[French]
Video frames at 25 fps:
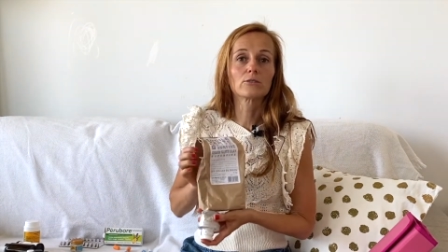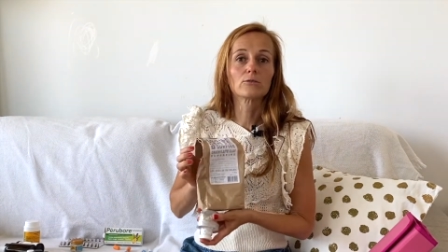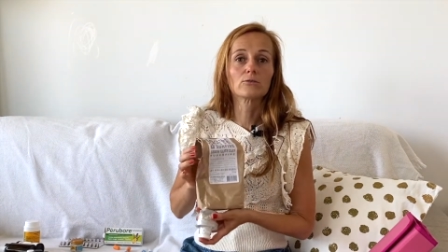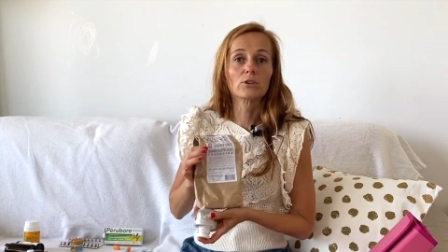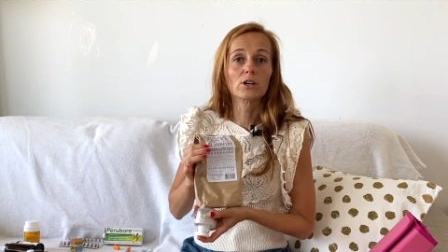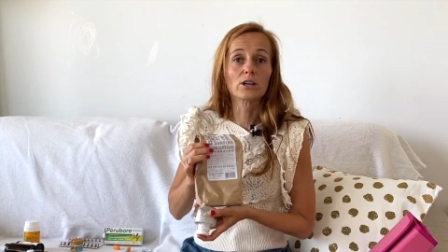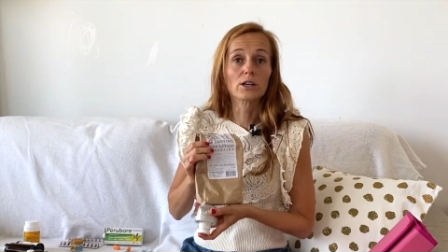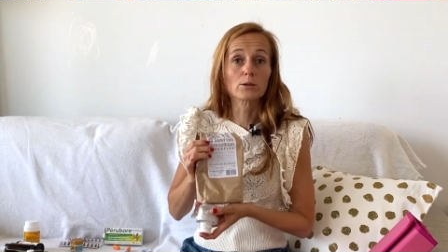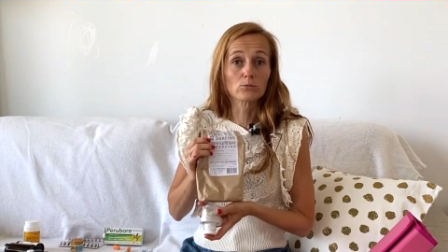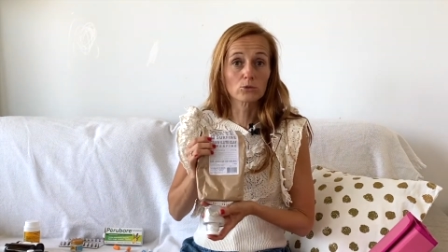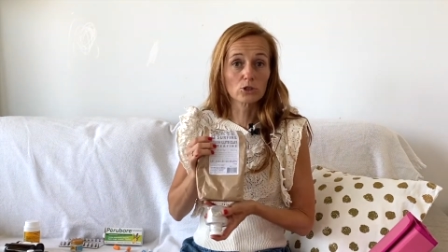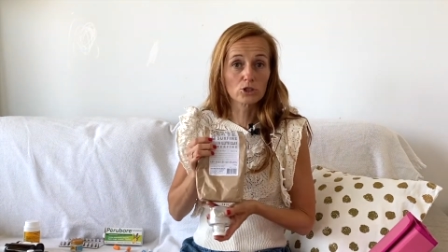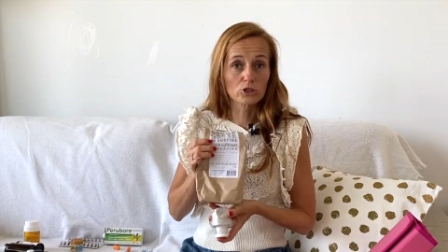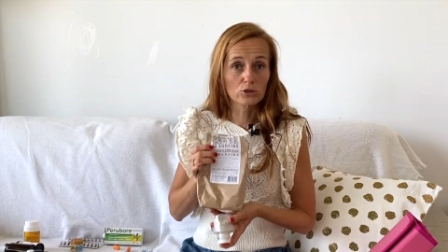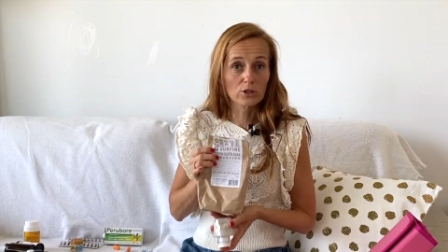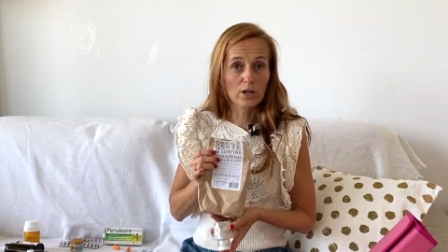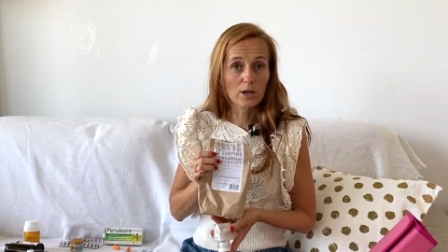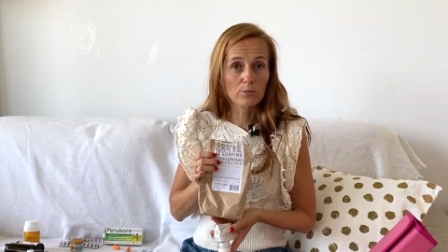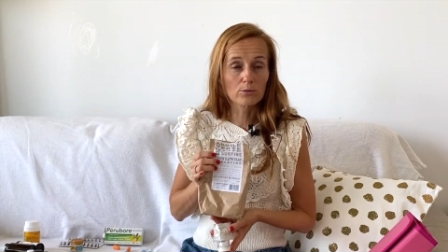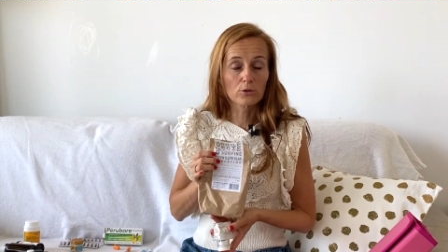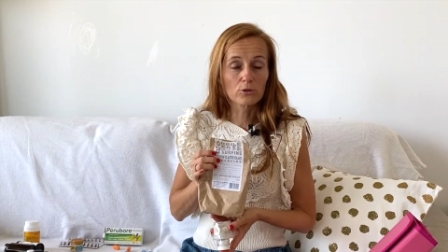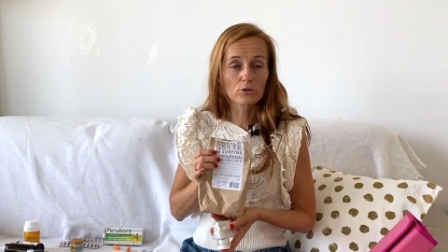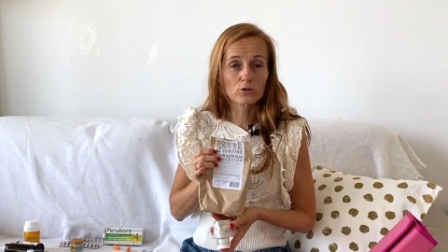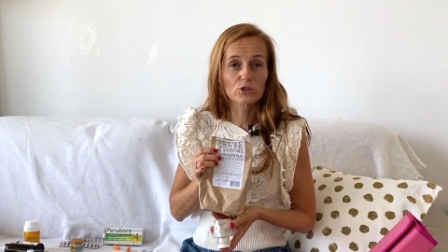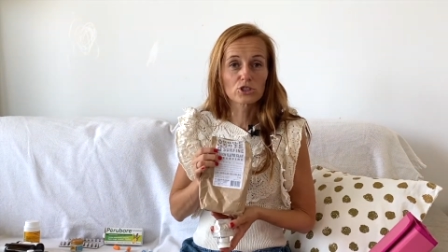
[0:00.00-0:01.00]
Voilà, moi je la
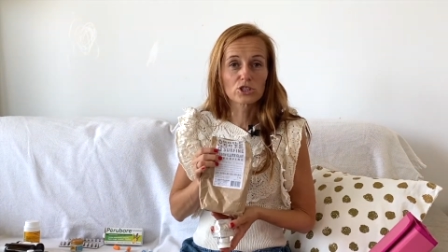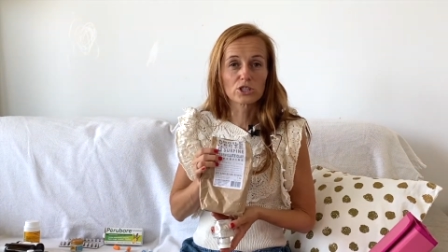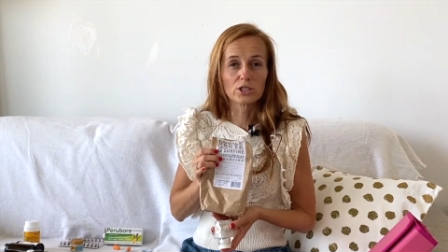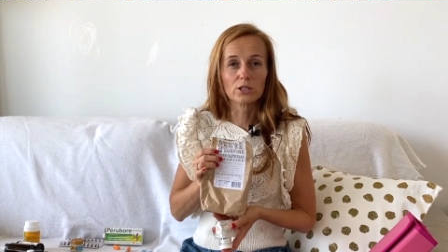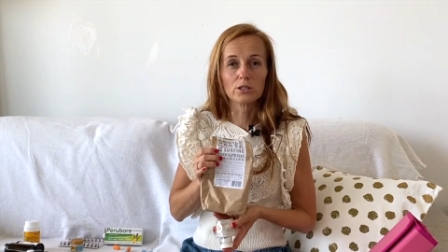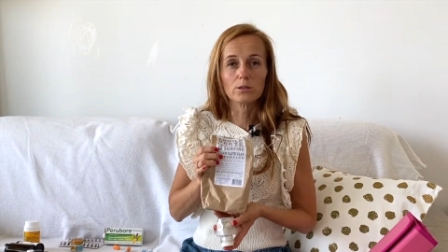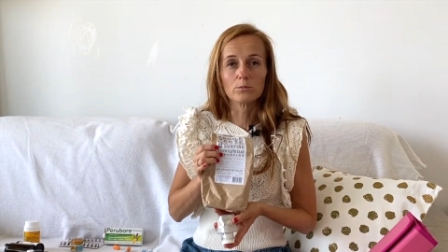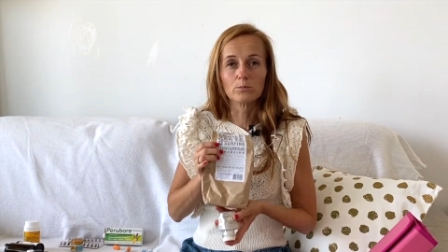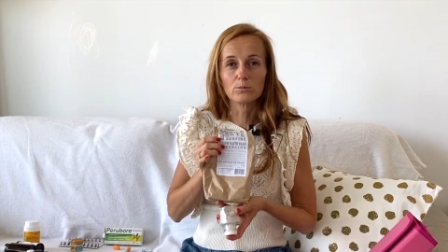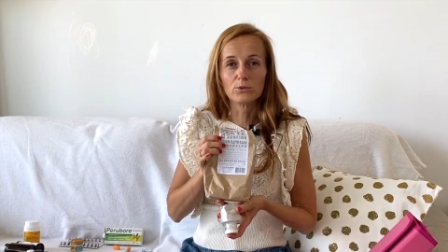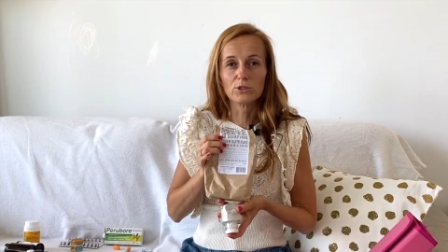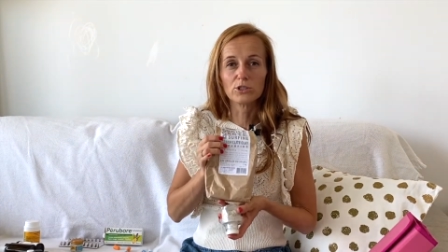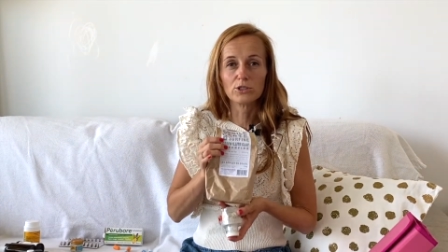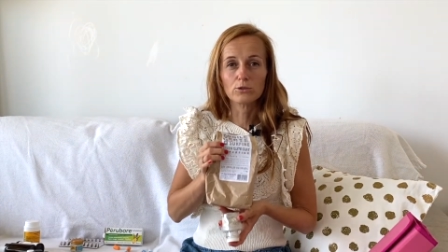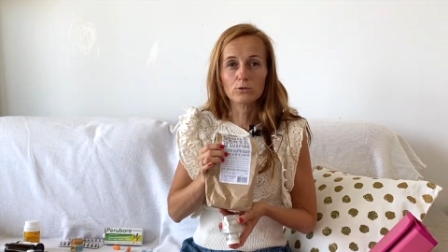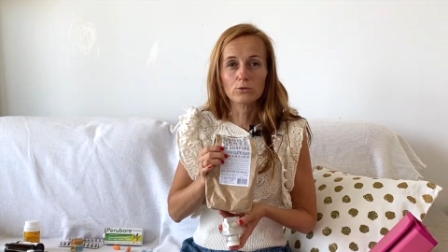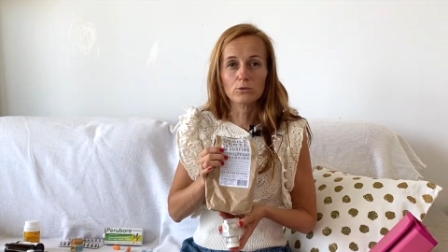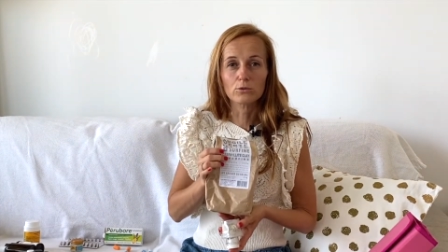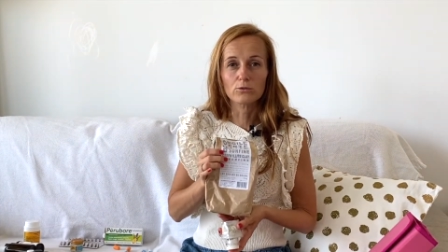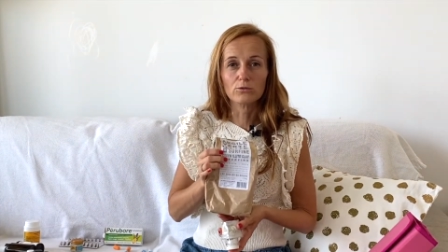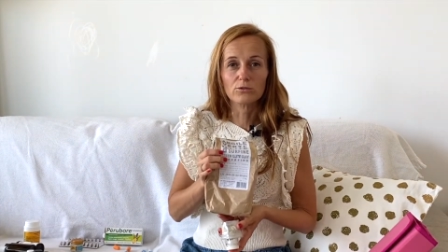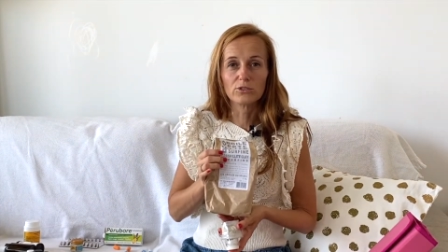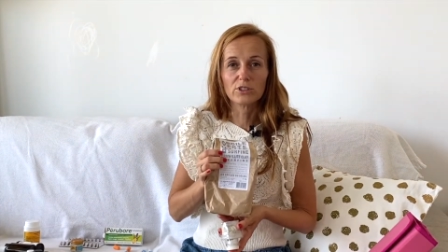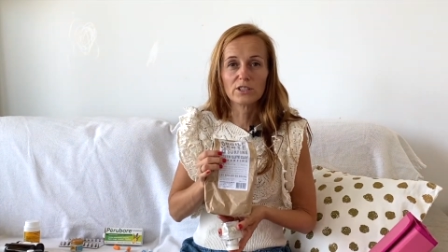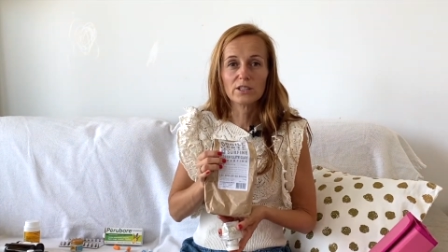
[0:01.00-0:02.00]
prends chez
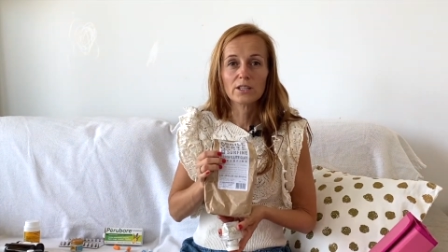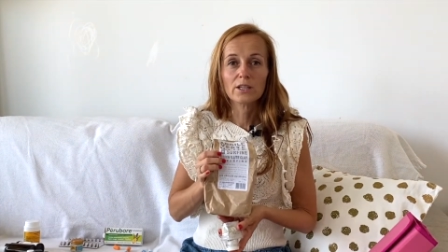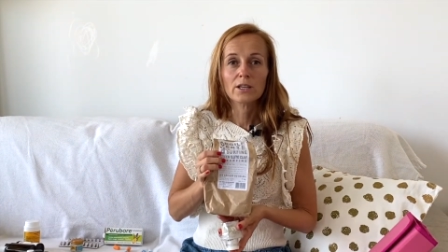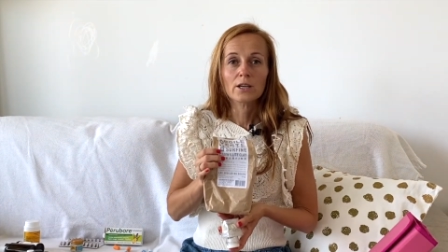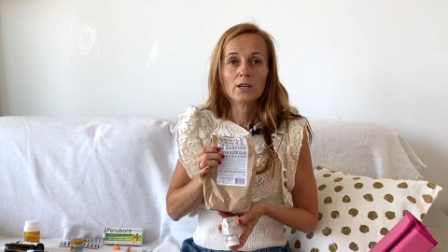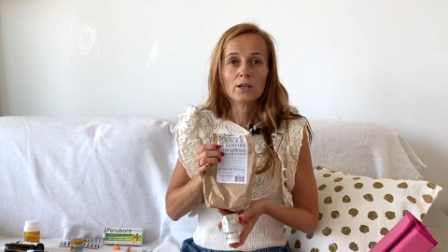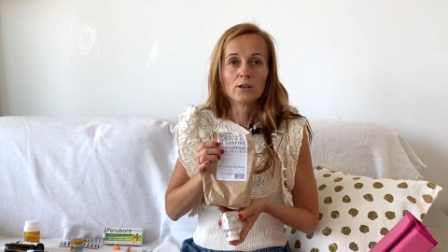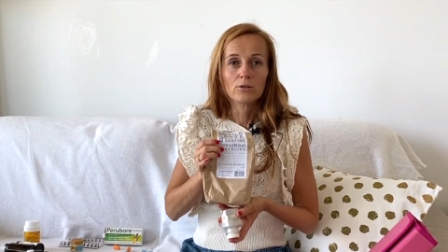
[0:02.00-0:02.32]
BioVie.